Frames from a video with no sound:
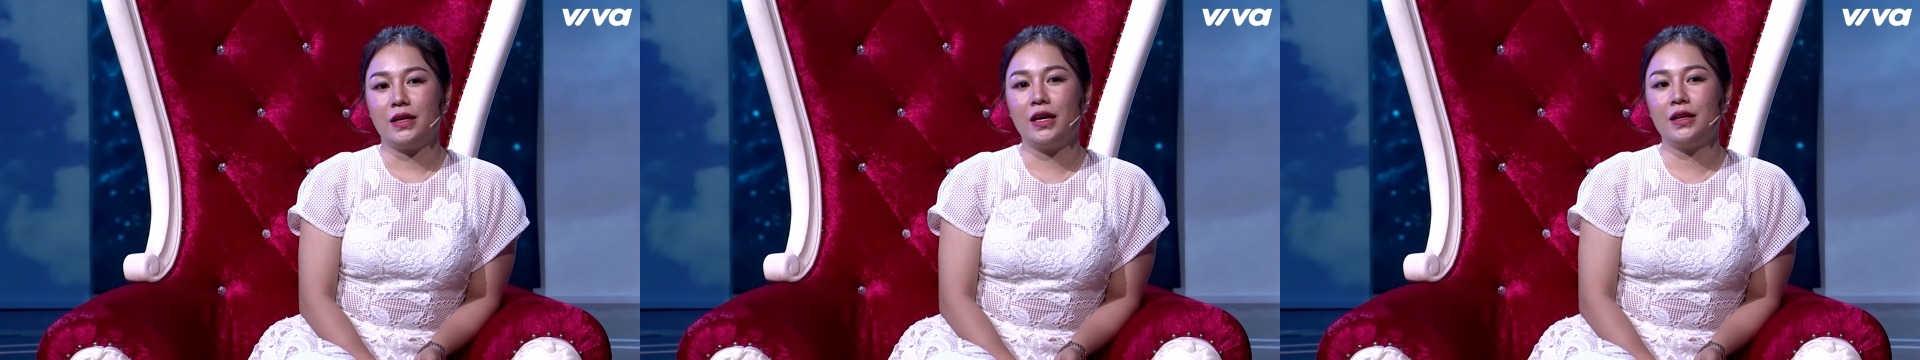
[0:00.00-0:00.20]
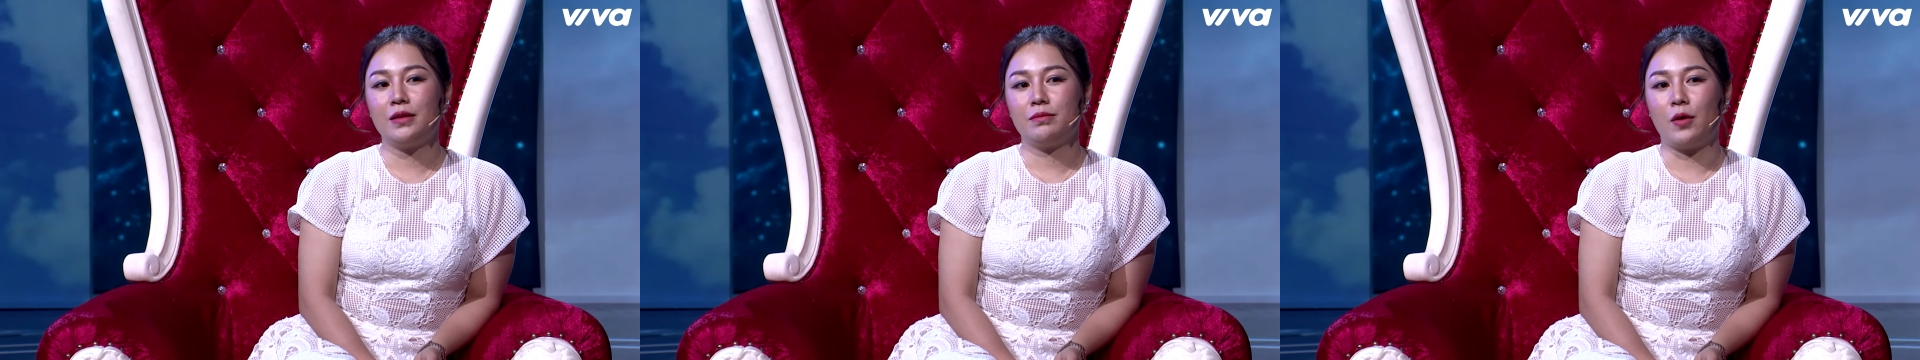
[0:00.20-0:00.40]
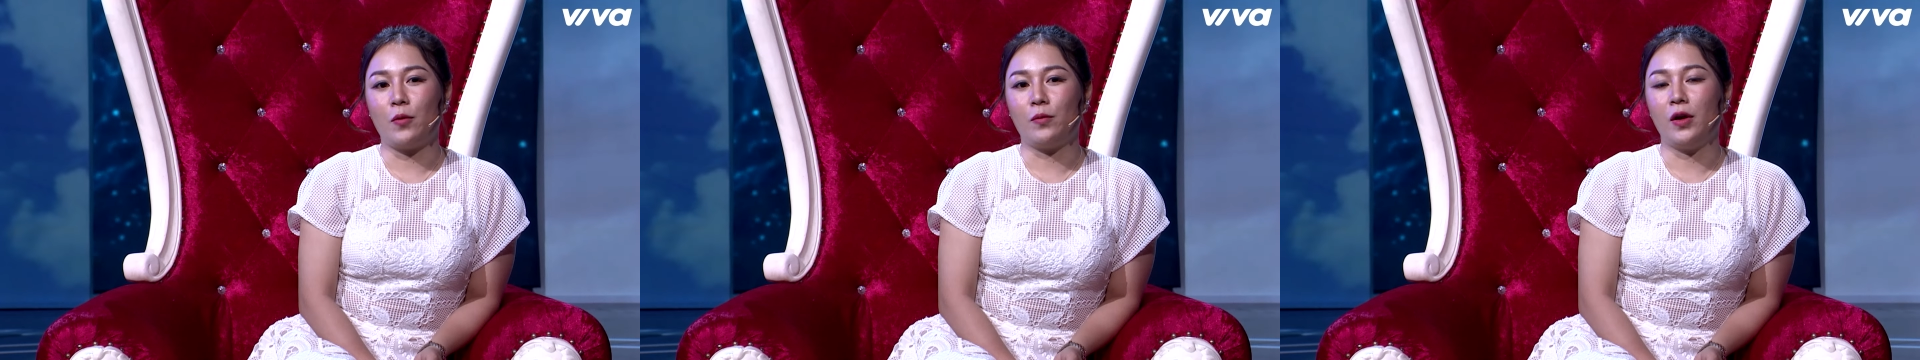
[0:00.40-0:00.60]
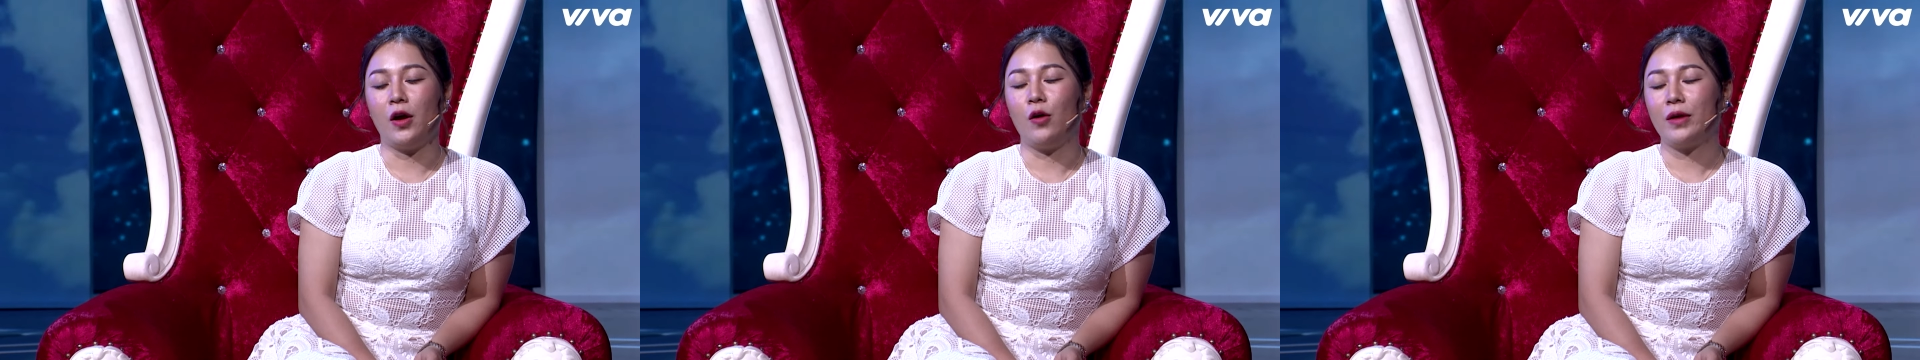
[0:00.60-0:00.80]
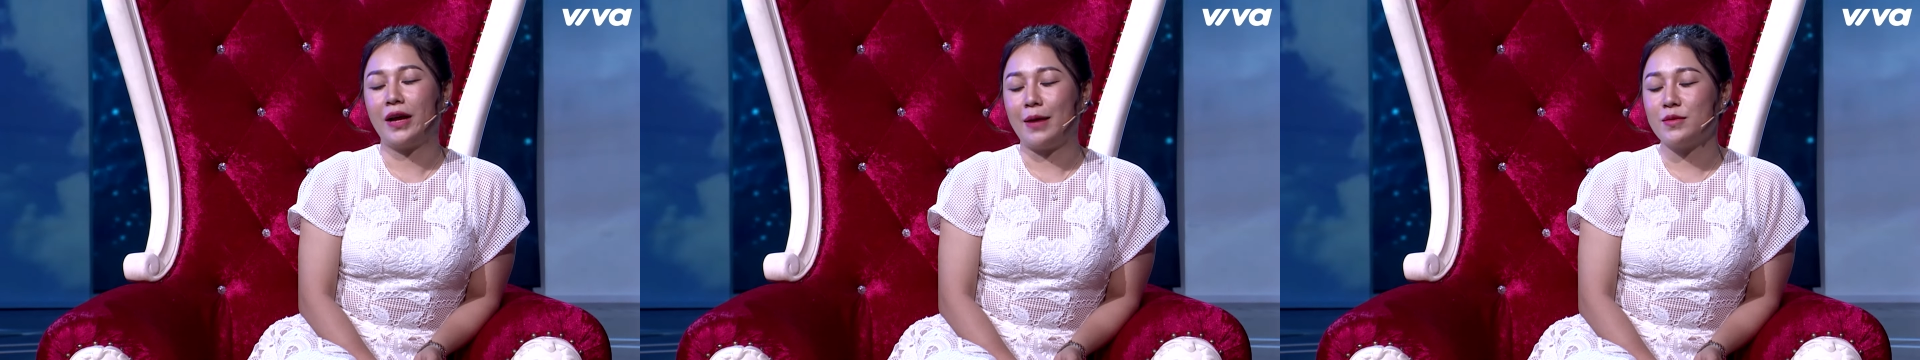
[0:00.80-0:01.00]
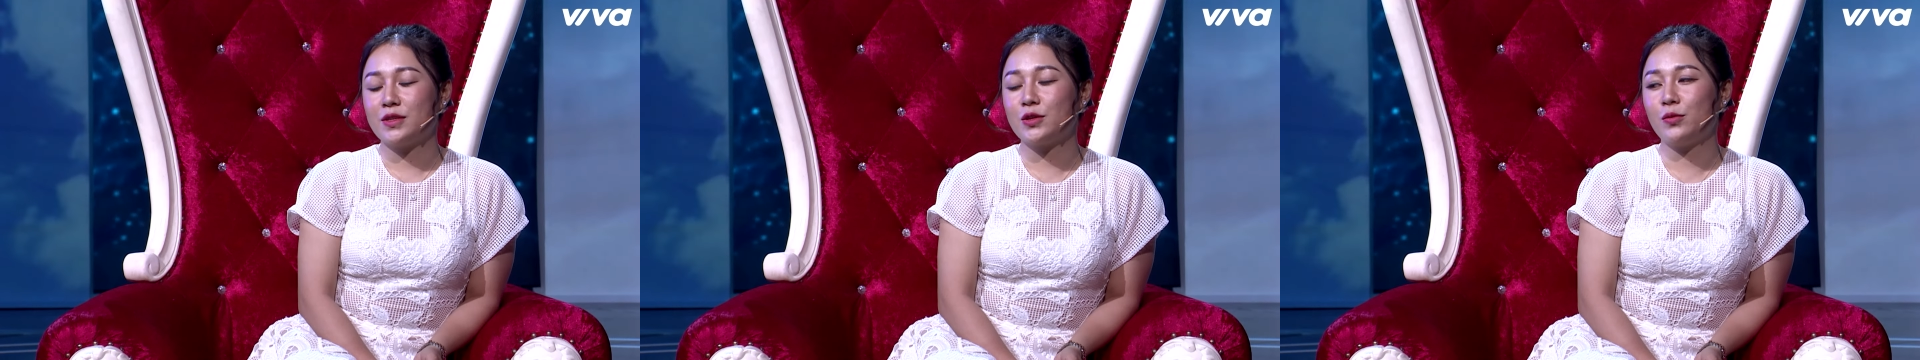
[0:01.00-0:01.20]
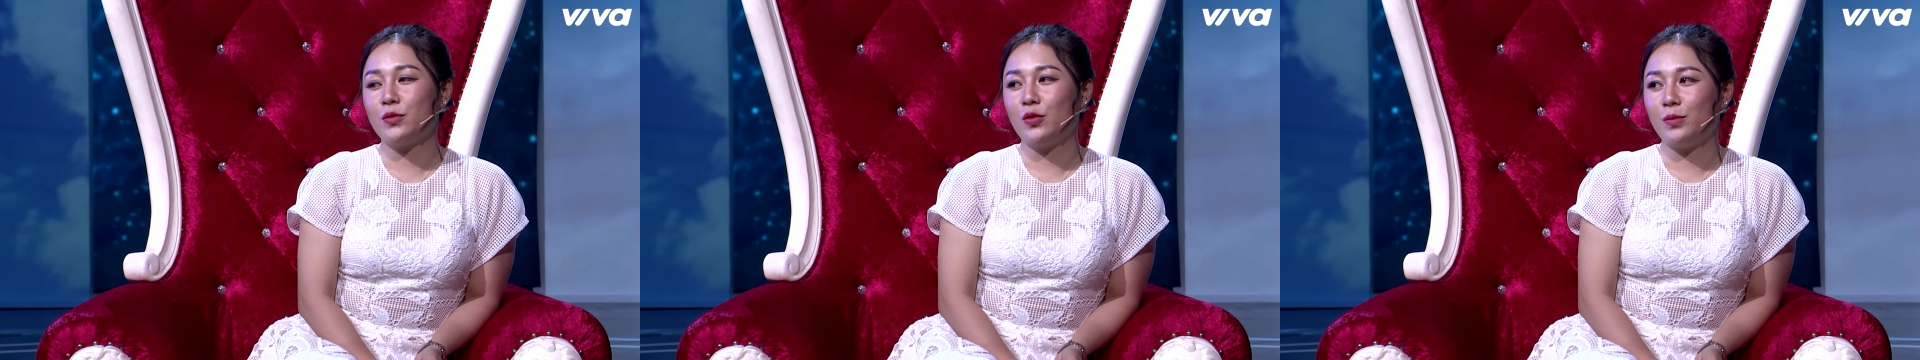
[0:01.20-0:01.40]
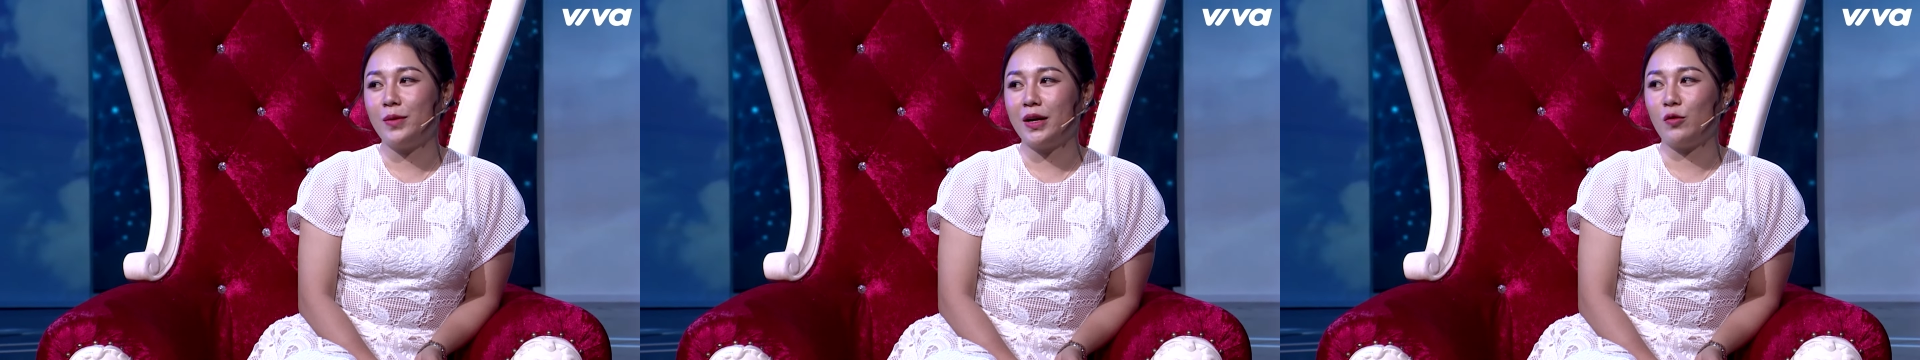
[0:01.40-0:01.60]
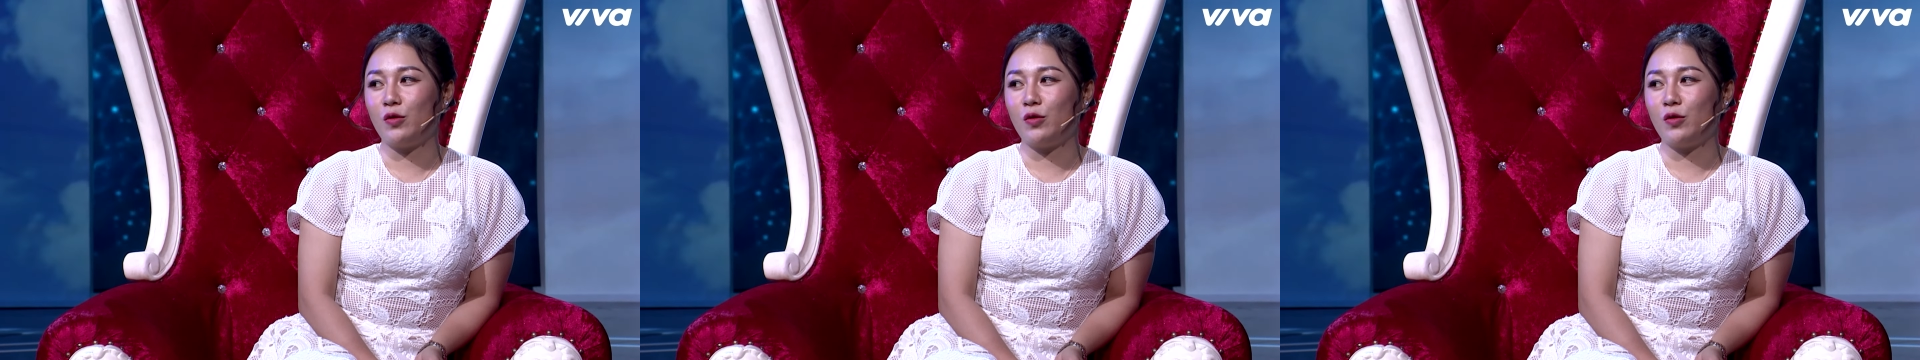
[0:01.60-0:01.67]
ít bộc lộ cảm xúc của mình